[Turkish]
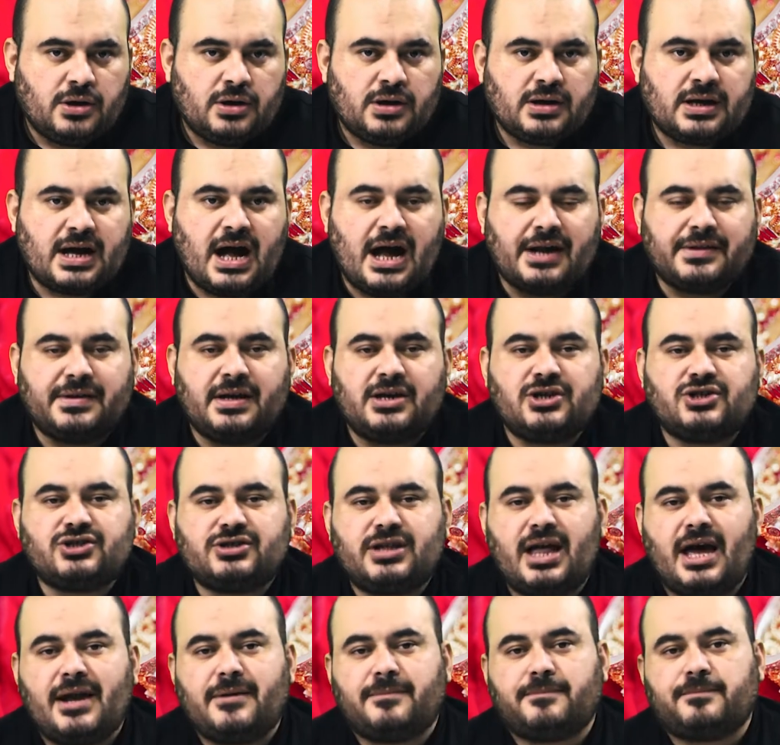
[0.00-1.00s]

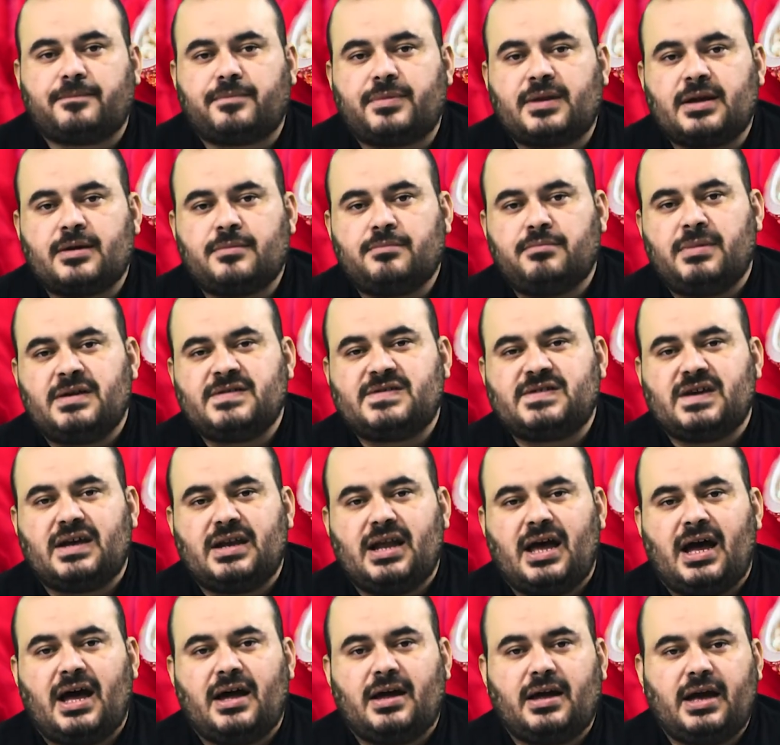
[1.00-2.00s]
Kardeşler
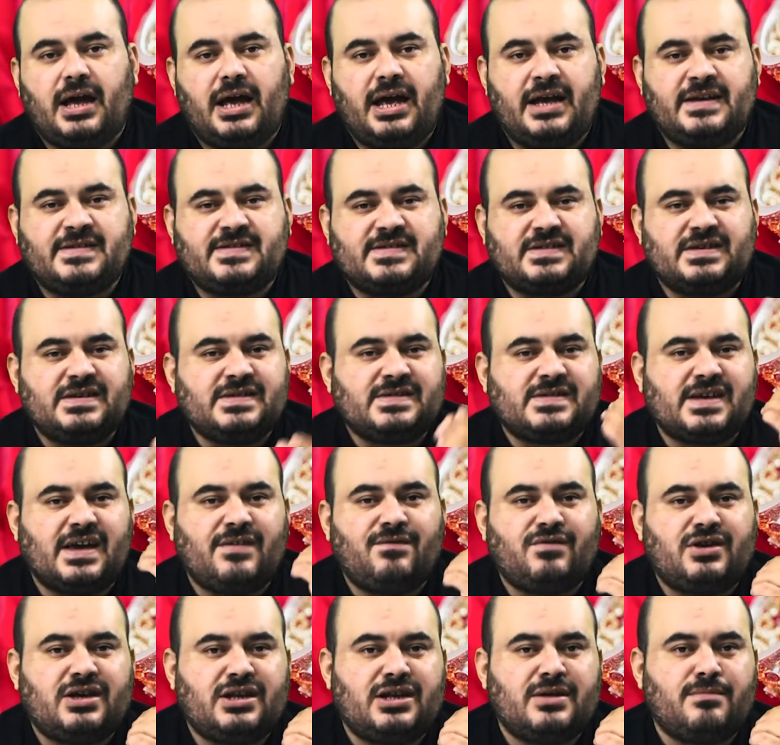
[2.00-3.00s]
mesela eski
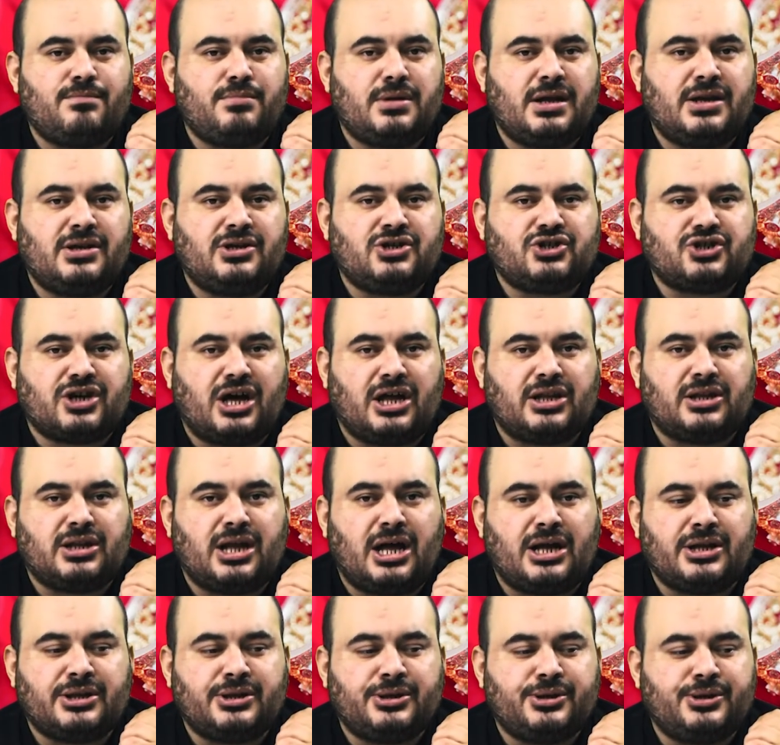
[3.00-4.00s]
sevgilimle
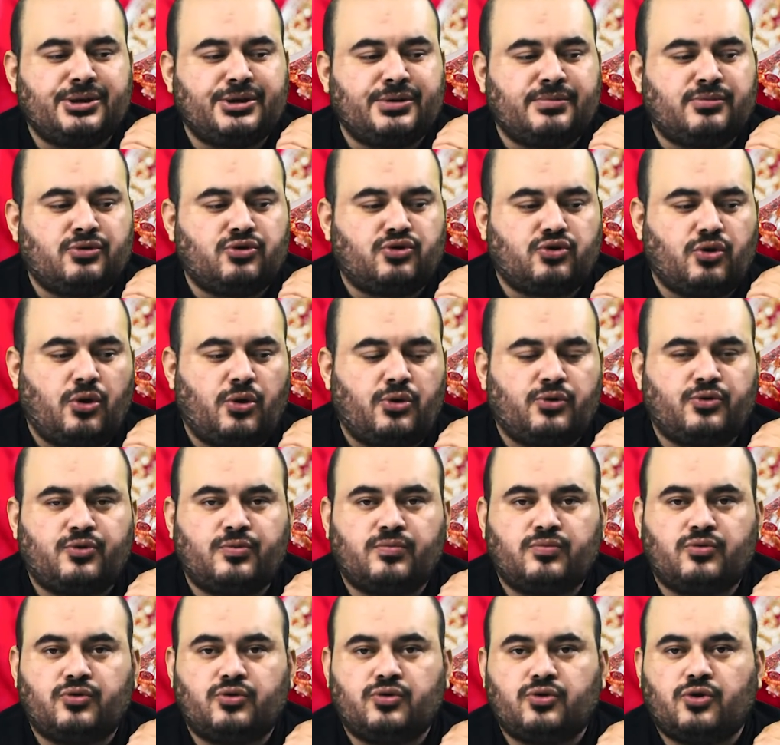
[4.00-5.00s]
nişanlandığımı
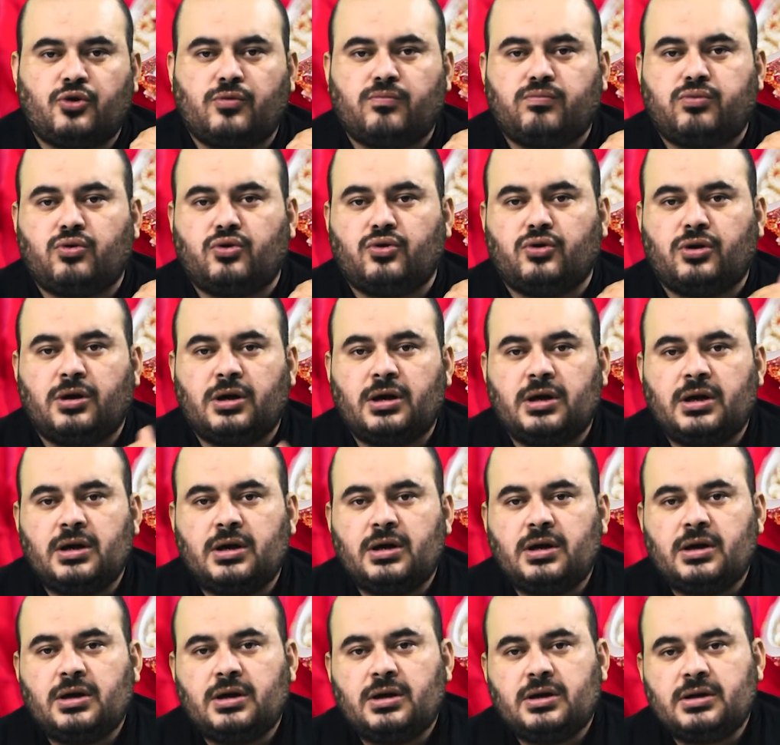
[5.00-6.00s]
gördüm diyor. Bu
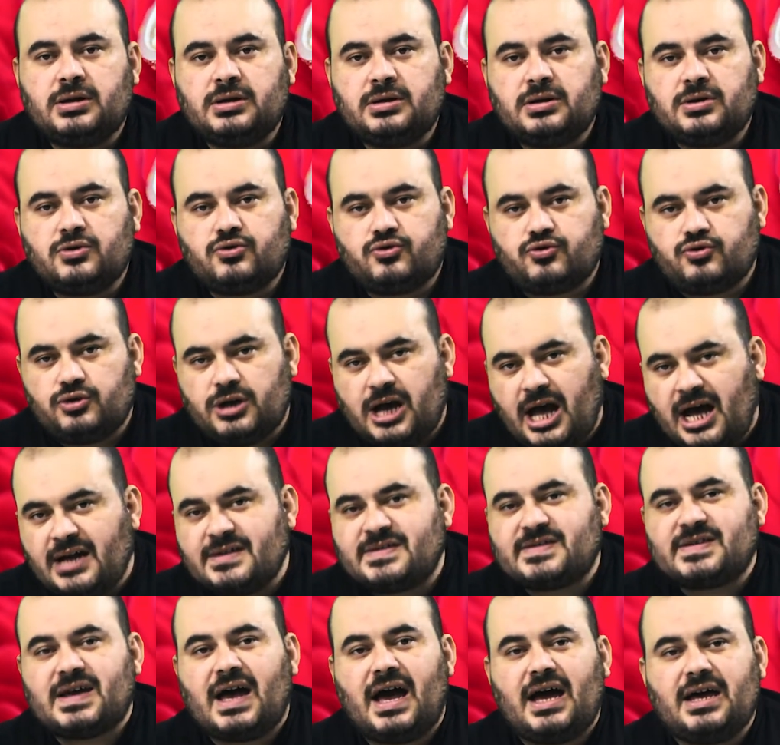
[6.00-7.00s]

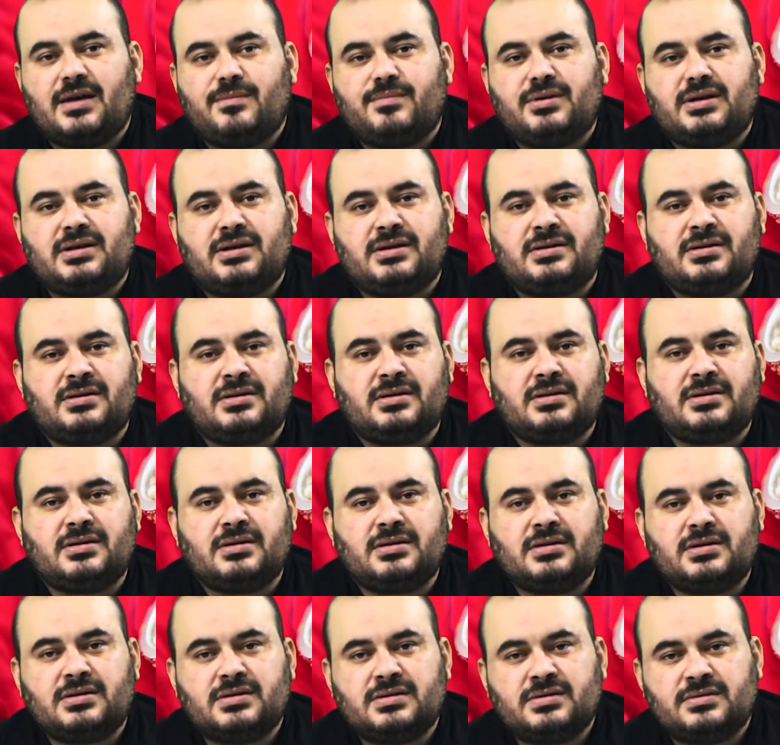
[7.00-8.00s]
rüya sahibinin
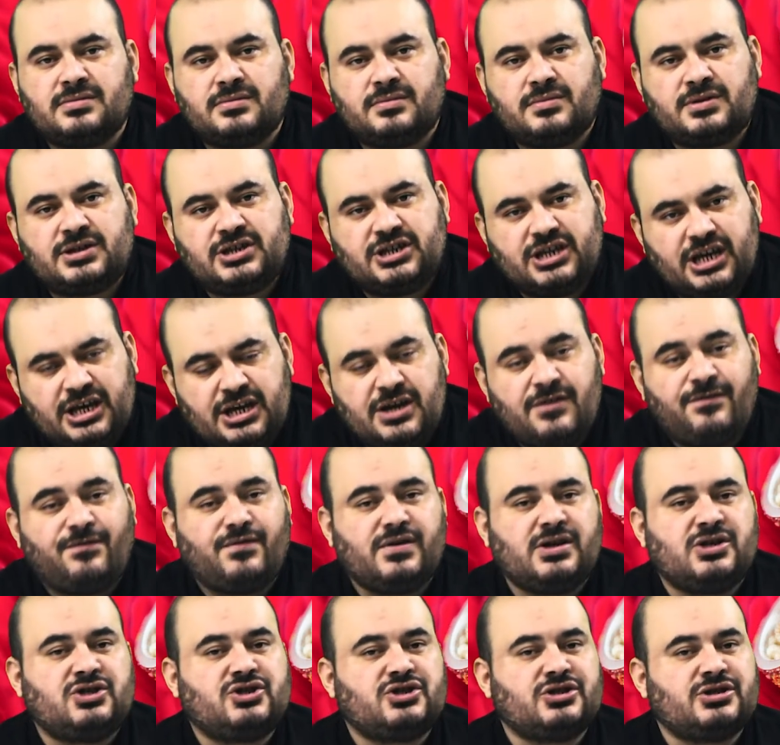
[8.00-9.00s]

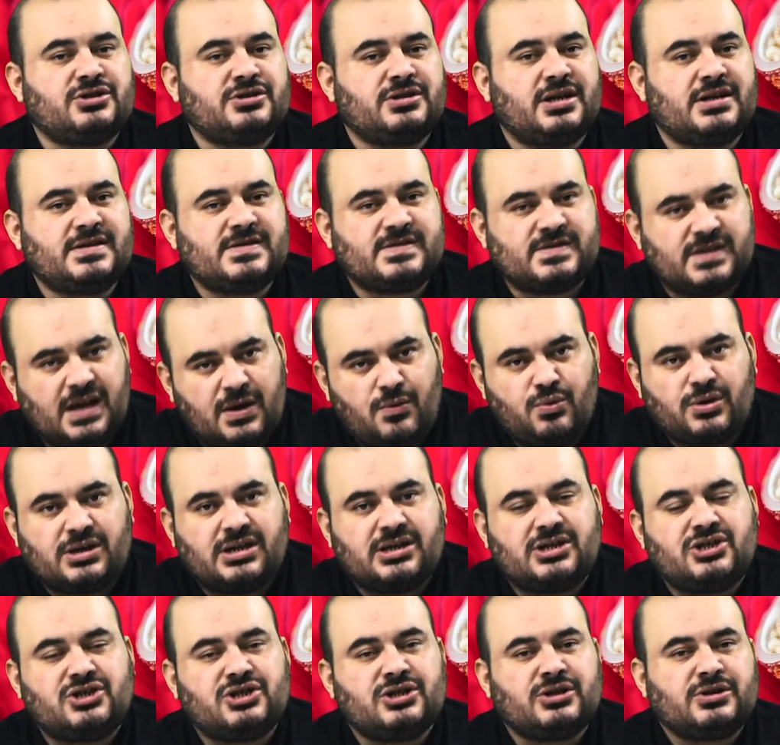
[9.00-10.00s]
keyif içinde,
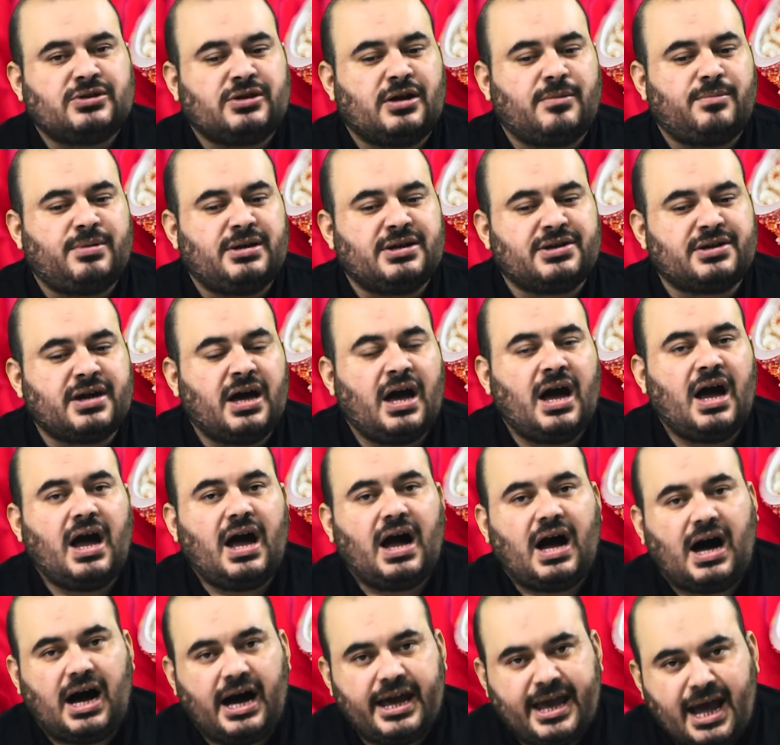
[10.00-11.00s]
zevk içinde bir
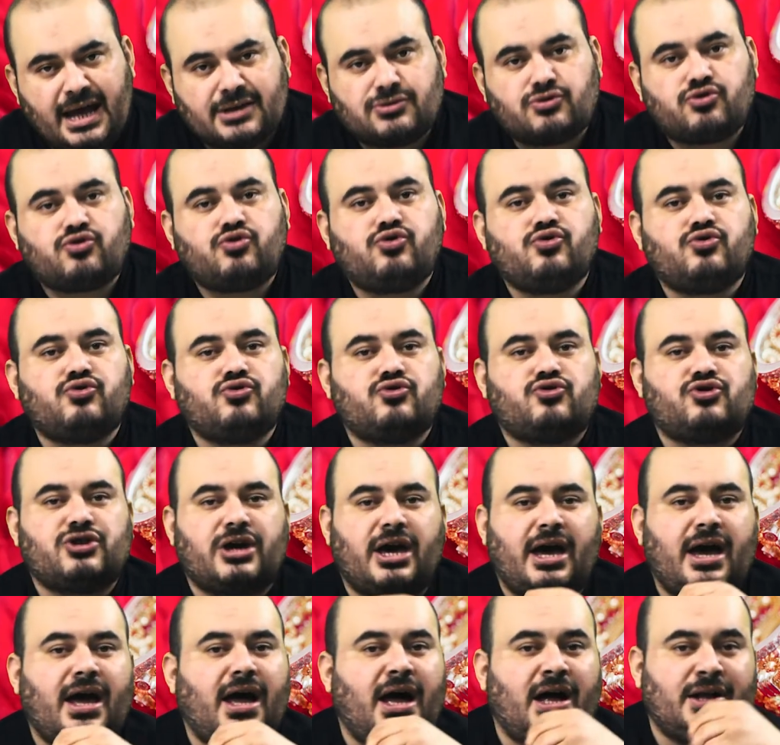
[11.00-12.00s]
hayat
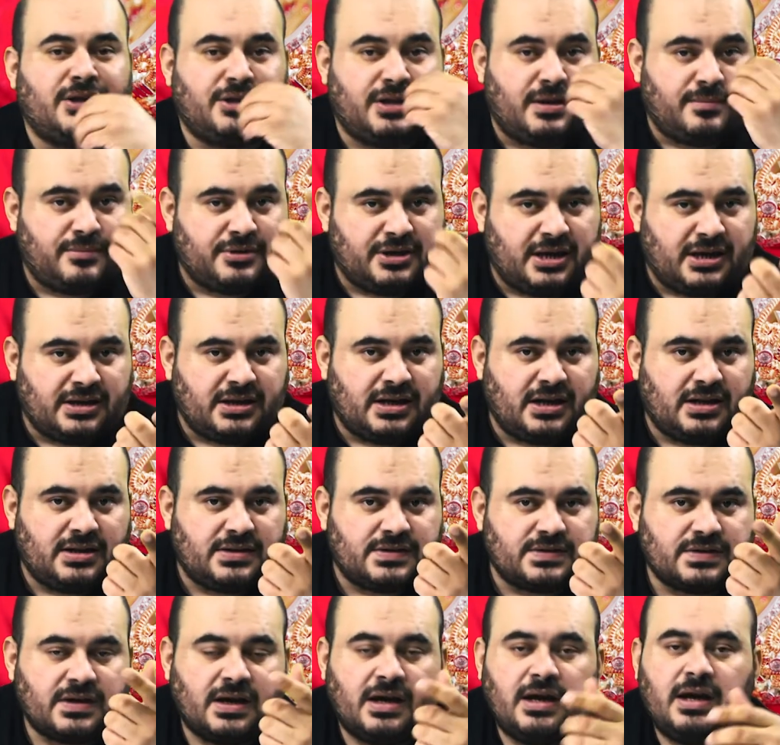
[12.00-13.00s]
süreceği anlamına
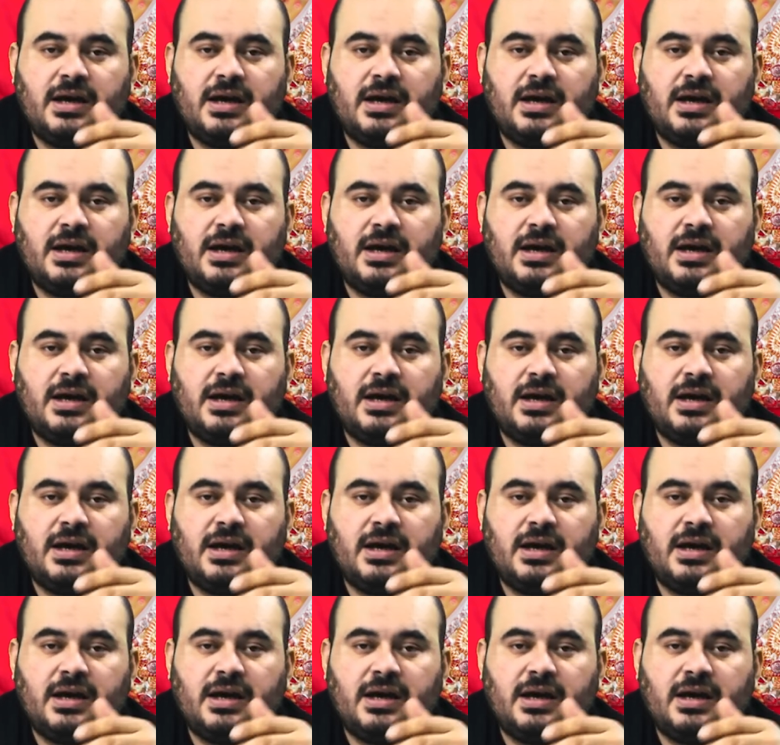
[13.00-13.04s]
gelir.